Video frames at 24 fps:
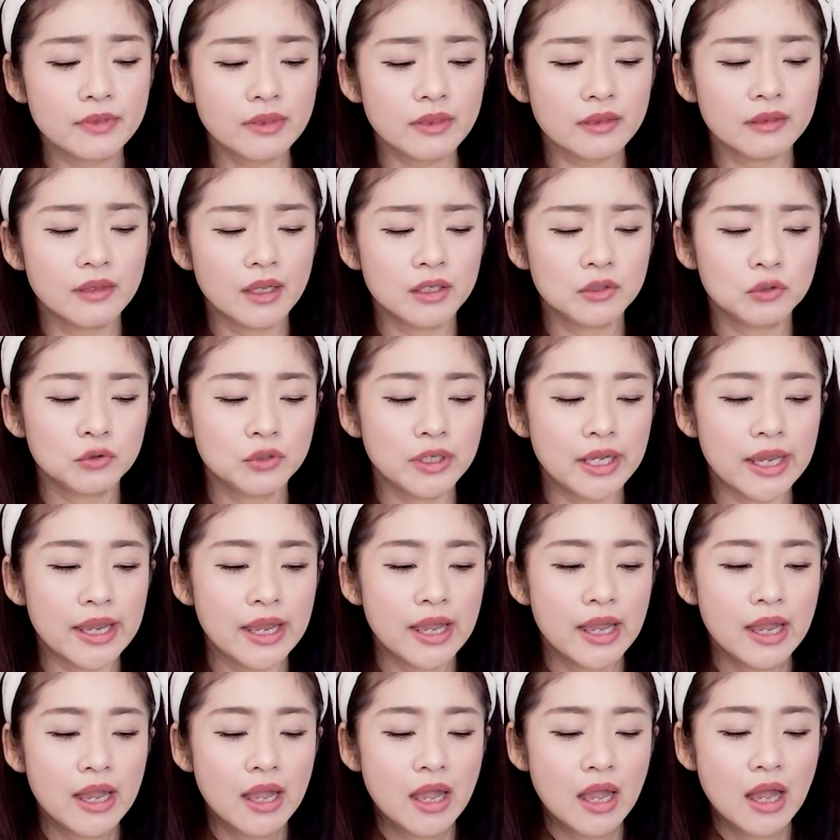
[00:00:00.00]
なので、
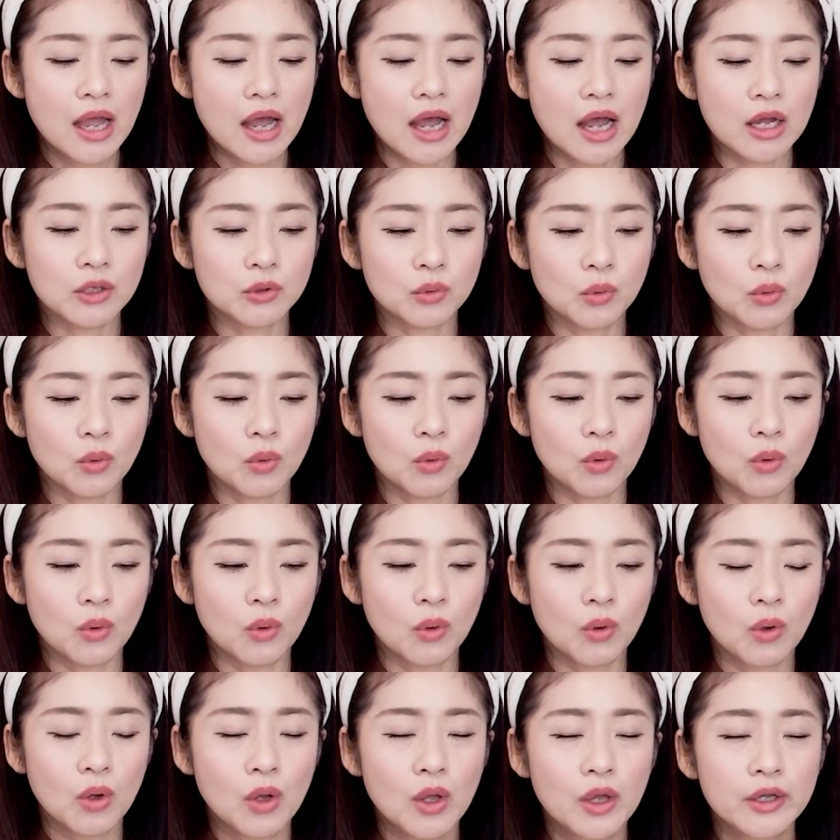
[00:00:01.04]
あ
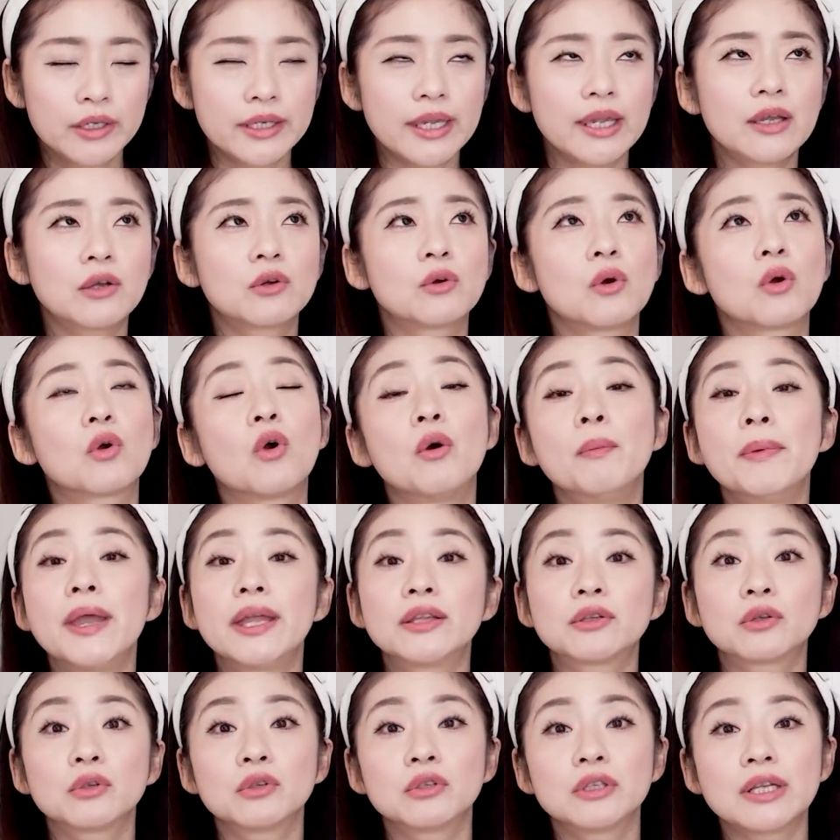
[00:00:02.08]
の結構
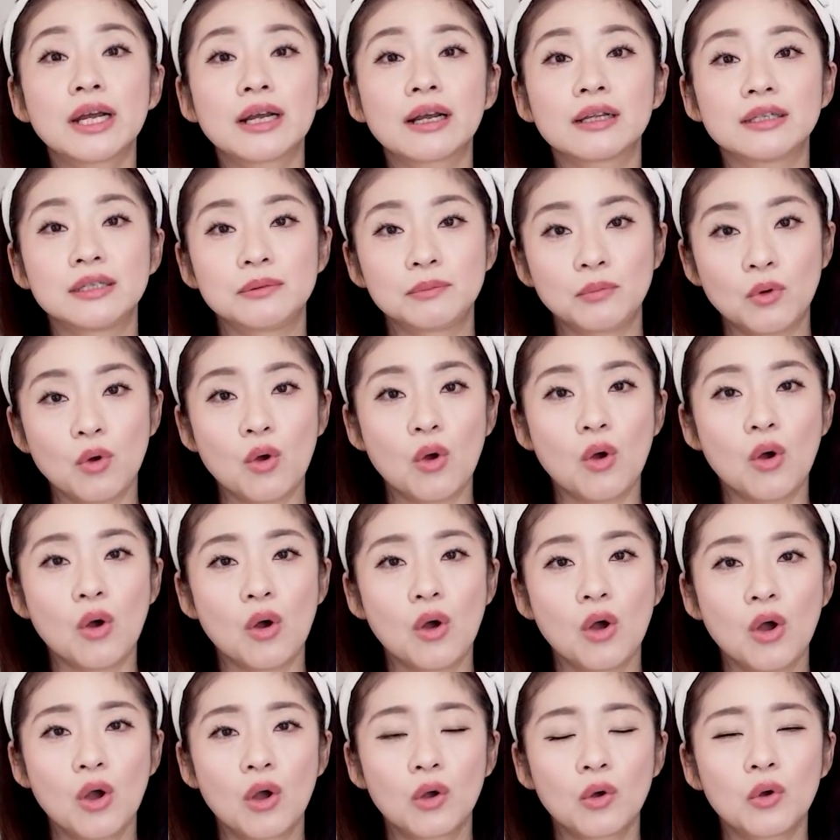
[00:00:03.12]
コメントの中に
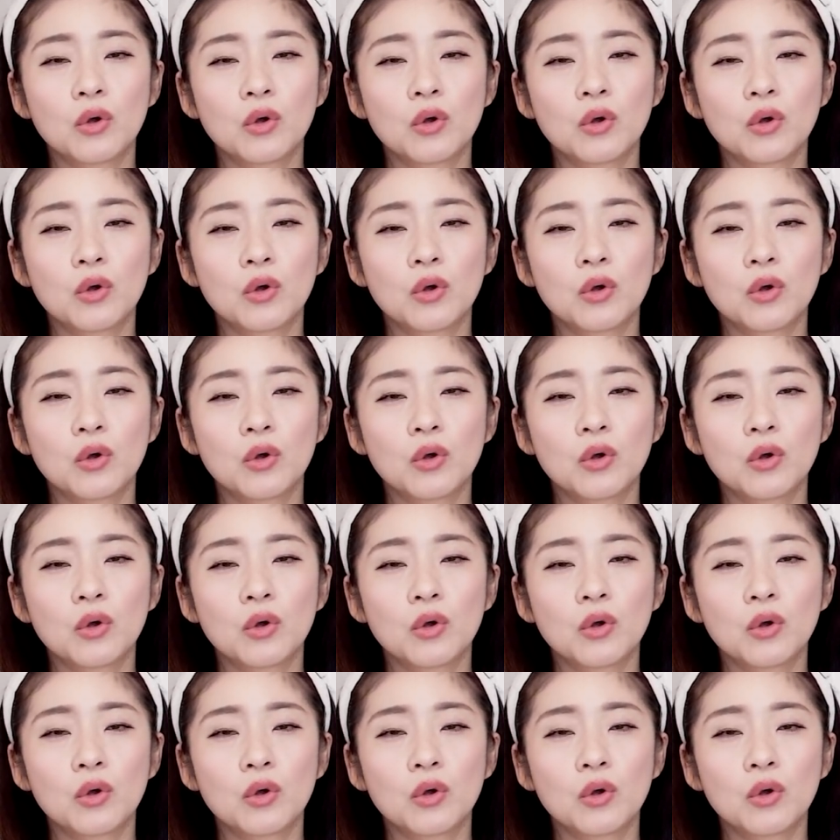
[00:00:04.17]
も、